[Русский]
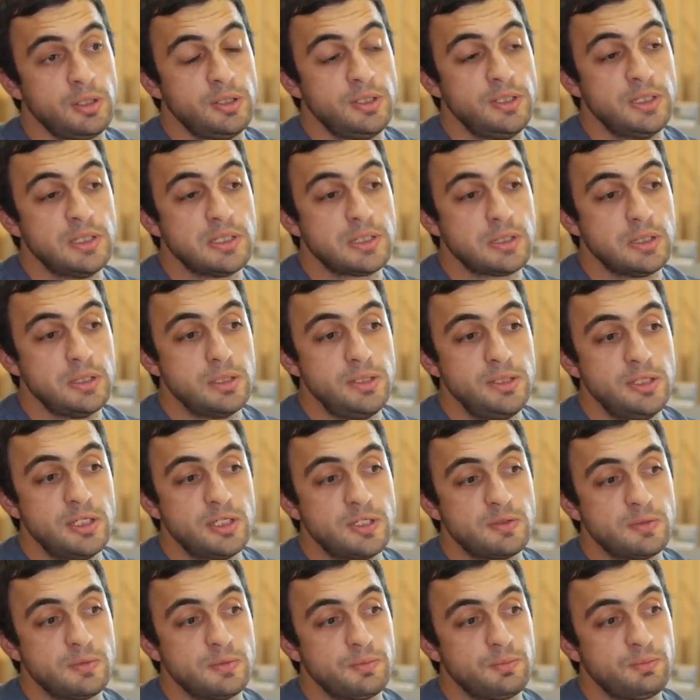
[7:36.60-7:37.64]
Если
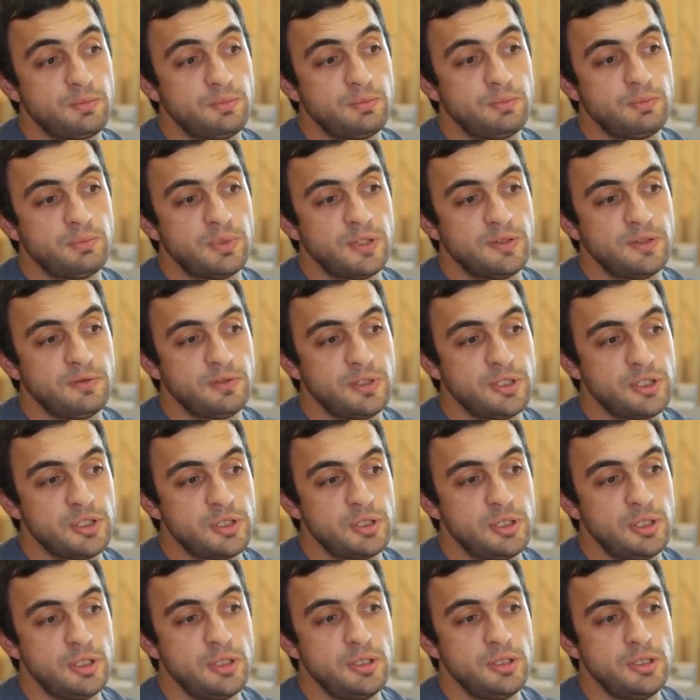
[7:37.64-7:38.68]
есть
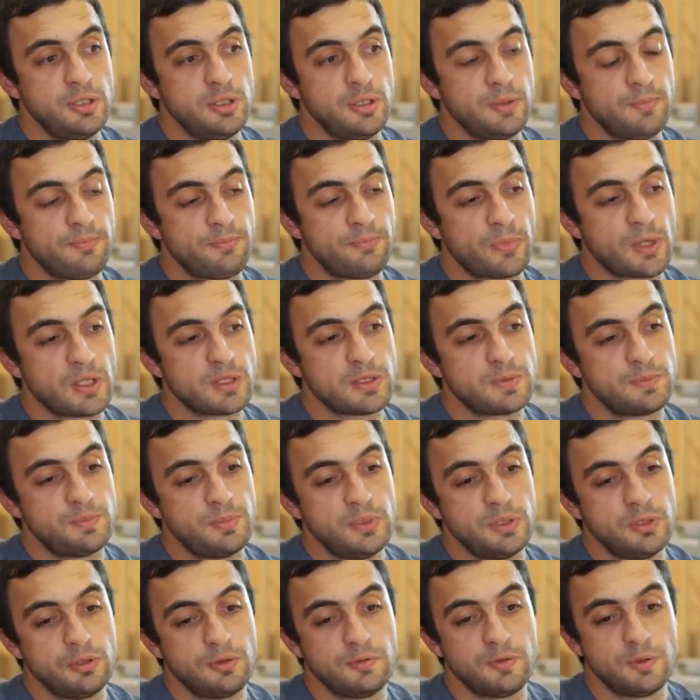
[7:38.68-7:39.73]
повреждение
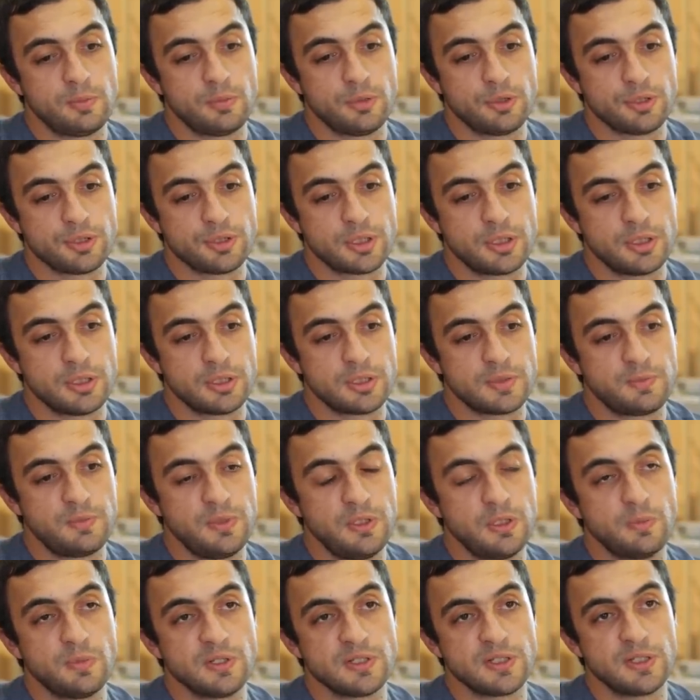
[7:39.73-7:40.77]
спинного мозга,
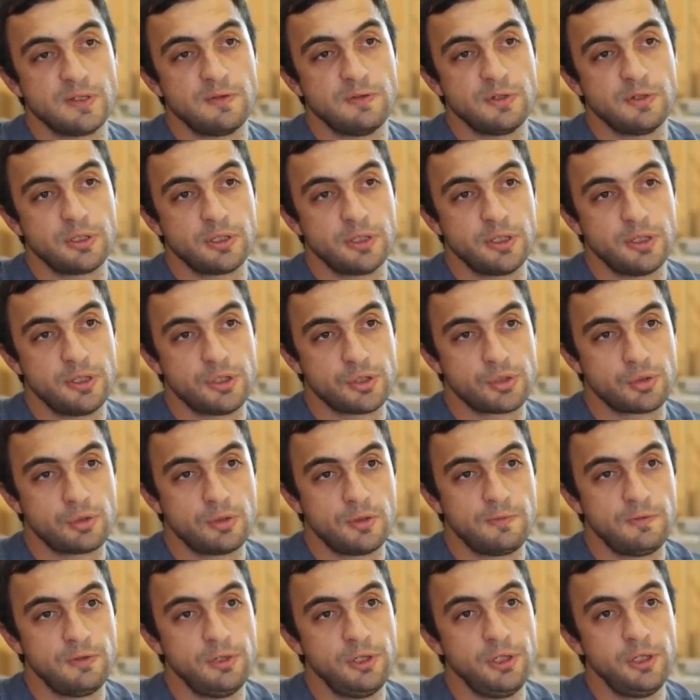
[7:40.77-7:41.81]
спинномозговых
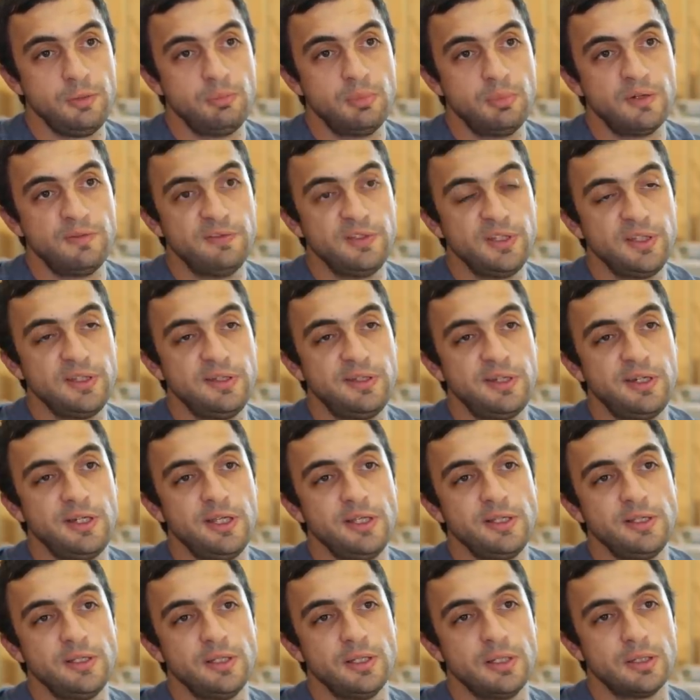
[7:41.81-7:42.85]
корешков, либо
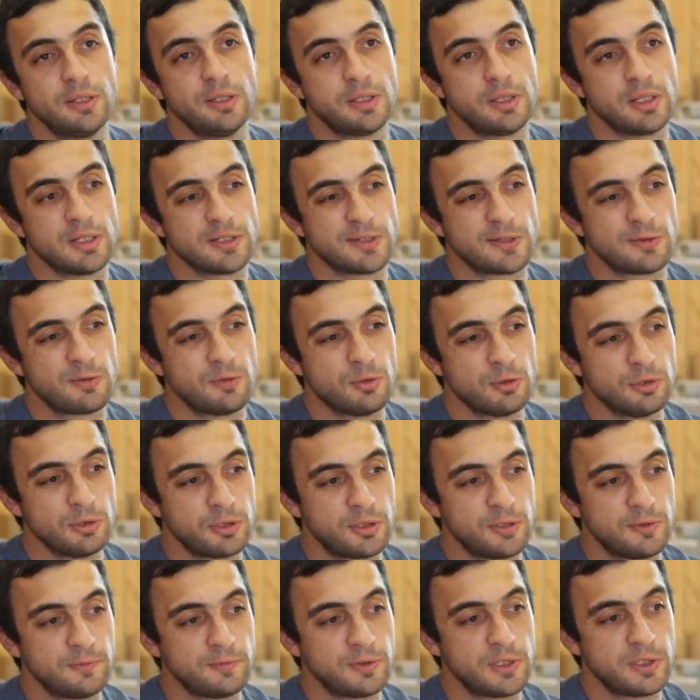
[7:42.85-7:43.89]
внедрение
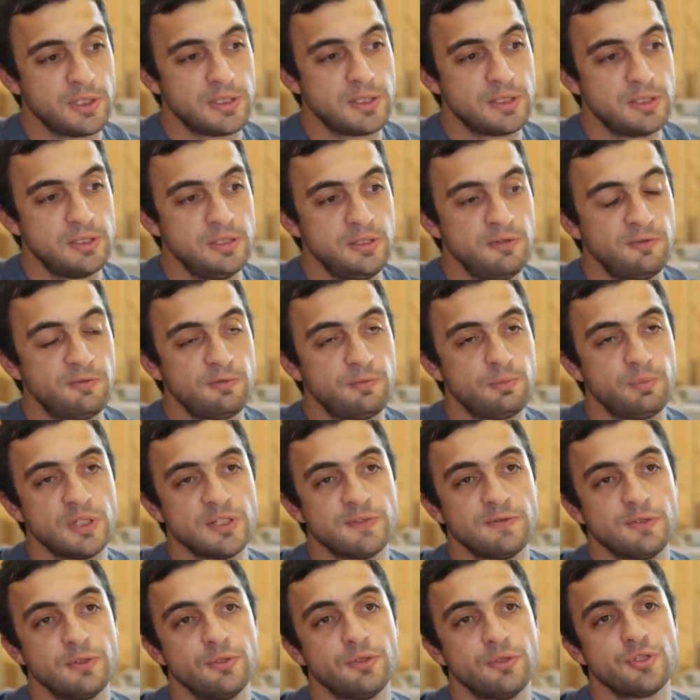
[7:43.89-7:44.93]
осколков кости в
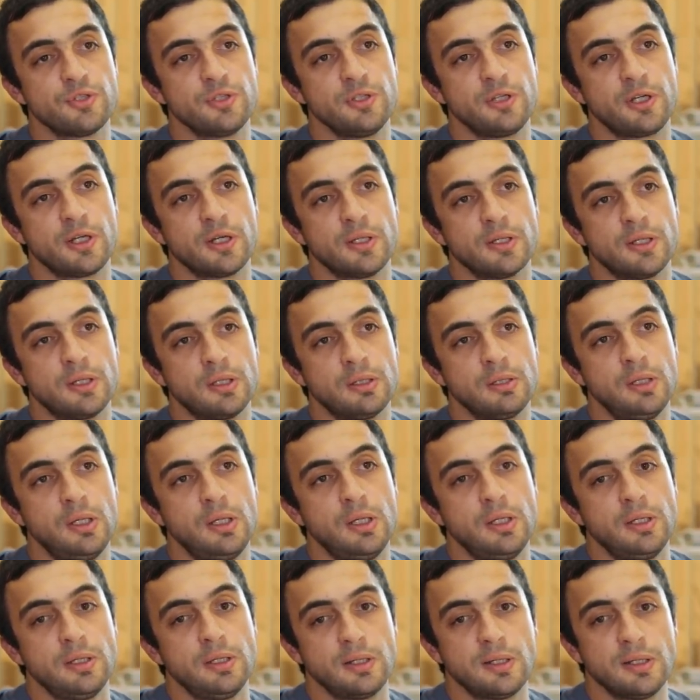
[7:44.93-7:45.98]
позвоночный канал,
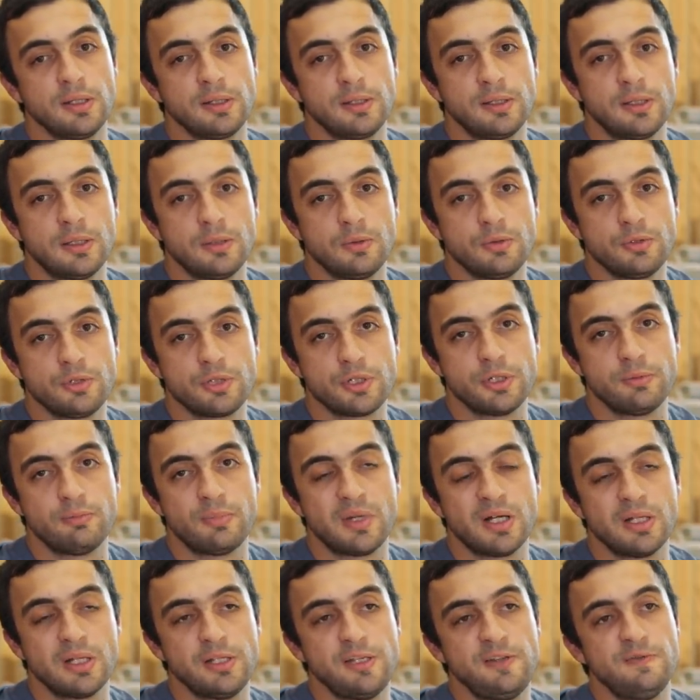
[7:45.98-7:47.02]
тогда уже
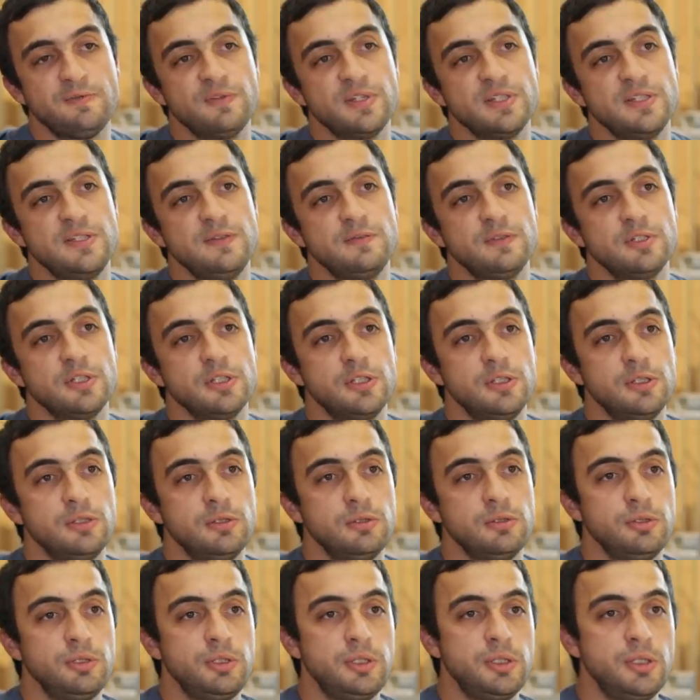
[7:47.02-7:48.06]
малоинвазивная
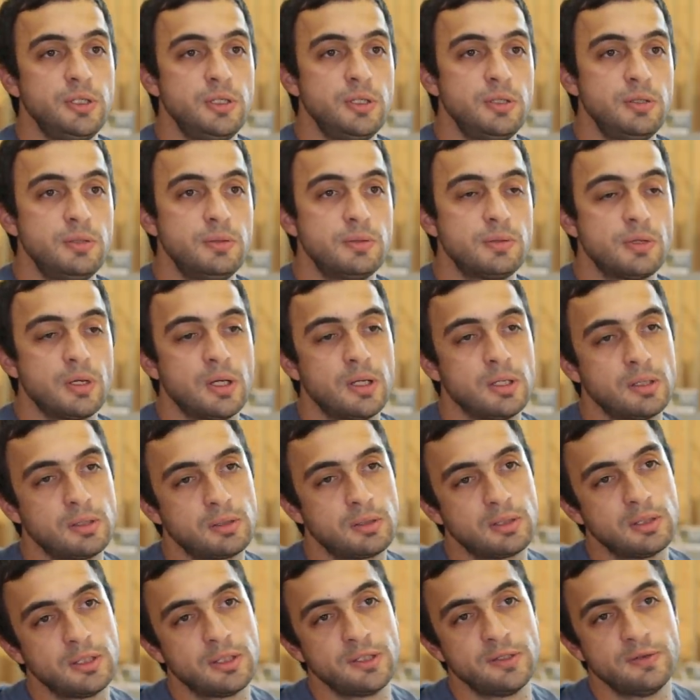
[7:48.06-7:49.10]
хирургия
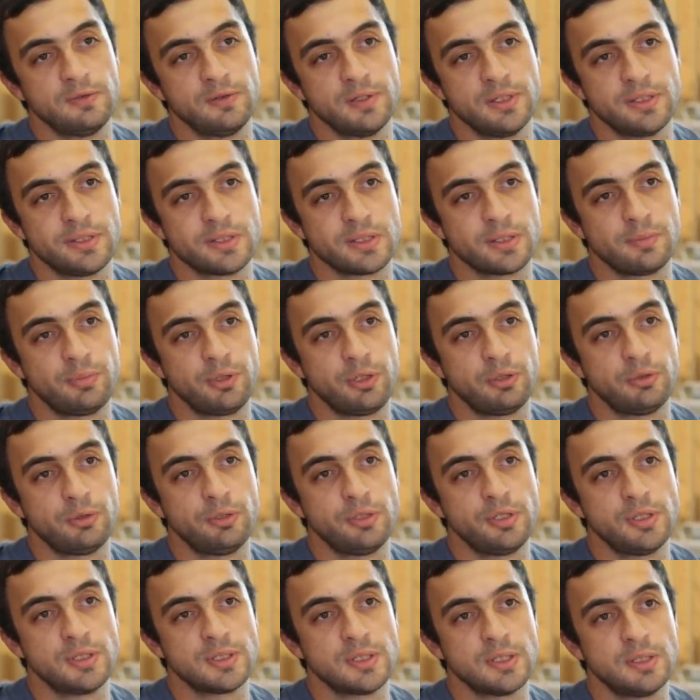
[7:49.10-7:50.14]
откладывается.
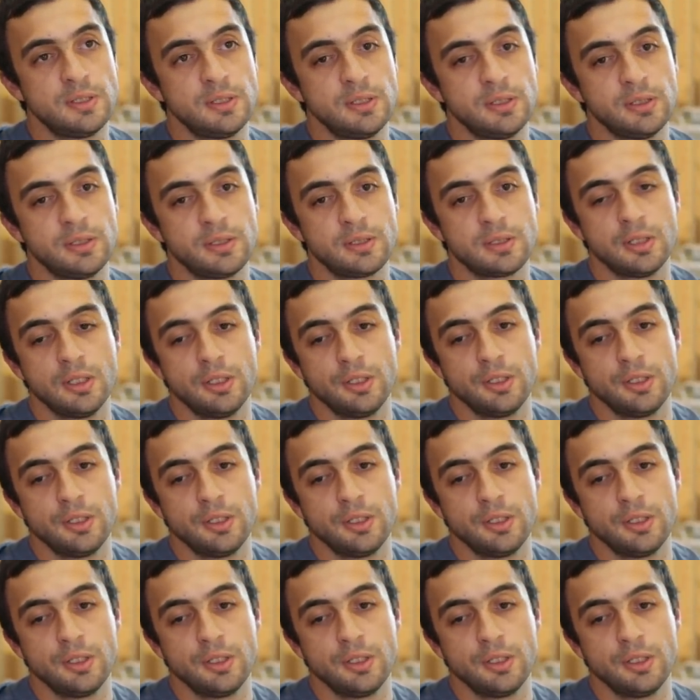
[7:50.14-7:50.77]
Приходится делать